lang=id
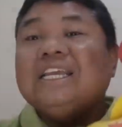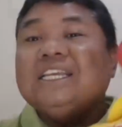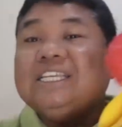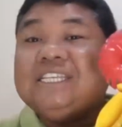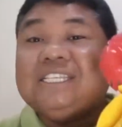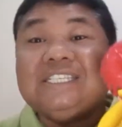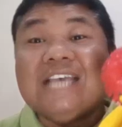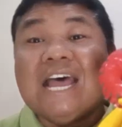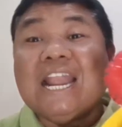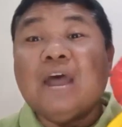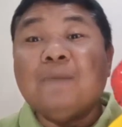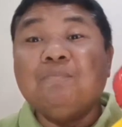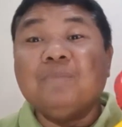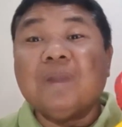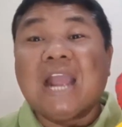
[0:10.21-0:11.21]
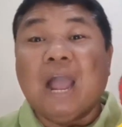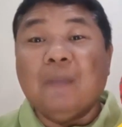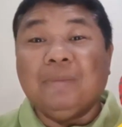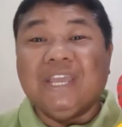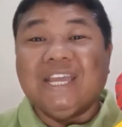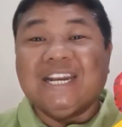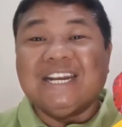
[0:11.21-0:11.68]
Salam
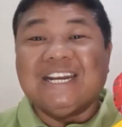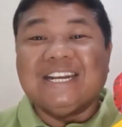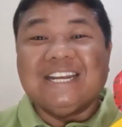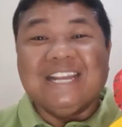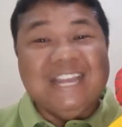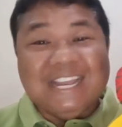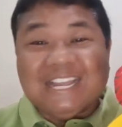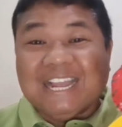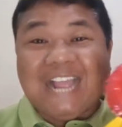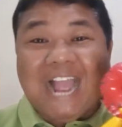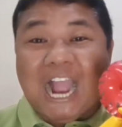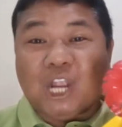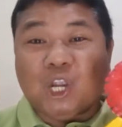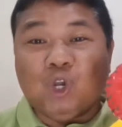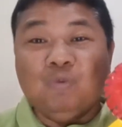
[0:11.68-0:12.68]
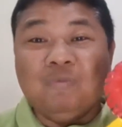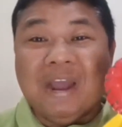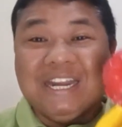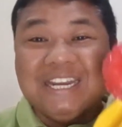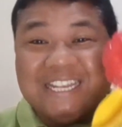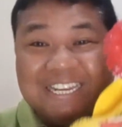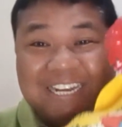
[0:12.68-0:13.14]
kamir,
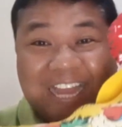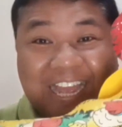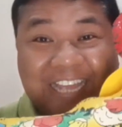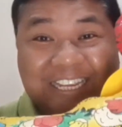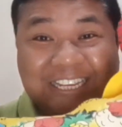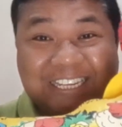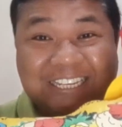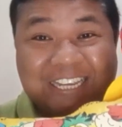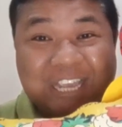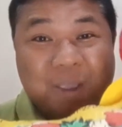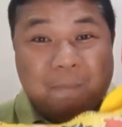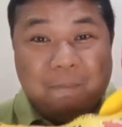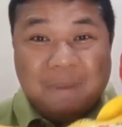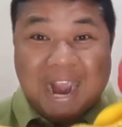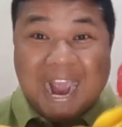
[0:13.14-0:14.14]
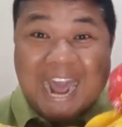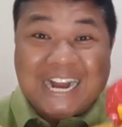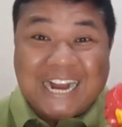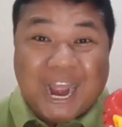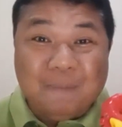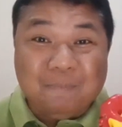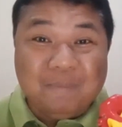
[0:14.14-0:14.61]
kekaguman ilahi
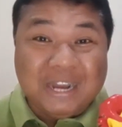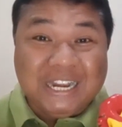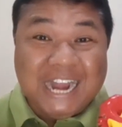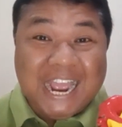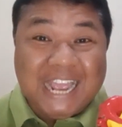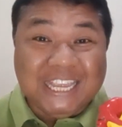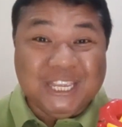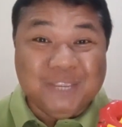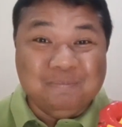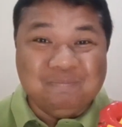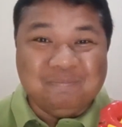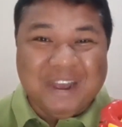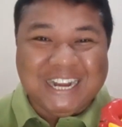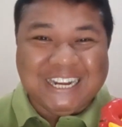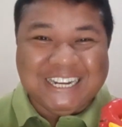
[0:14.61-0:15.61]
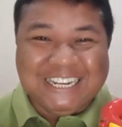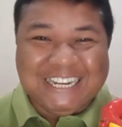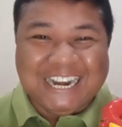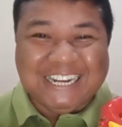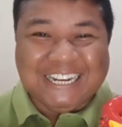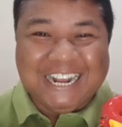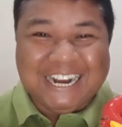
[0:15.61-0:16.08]
mengarah pada iman
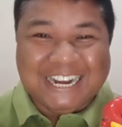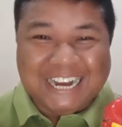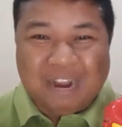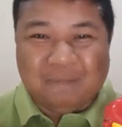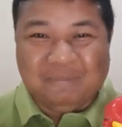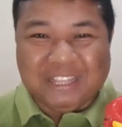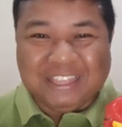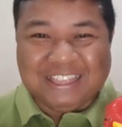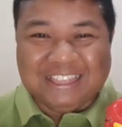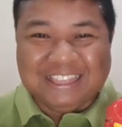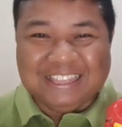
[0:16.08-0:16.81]
dan rahmat.